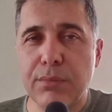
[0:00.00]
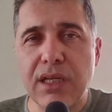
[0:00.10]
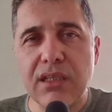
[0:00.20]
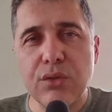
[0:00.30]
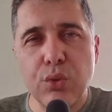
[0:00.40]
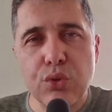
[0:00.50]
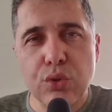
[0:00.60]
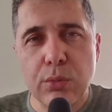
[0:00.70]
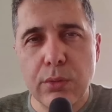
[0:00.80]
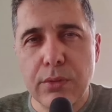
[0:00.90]
Bırakın Doğuş
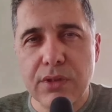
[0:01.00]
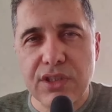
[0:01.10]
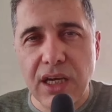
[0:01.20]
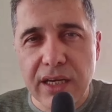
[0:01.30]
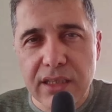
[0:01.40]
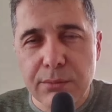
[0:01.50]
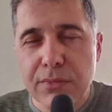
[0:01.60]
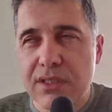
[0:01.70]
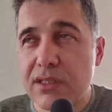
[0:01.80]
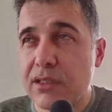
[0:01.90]
Otomobil'in kar
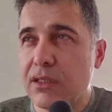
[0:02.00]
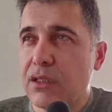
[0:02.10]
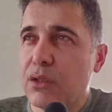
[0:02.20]
etmesi,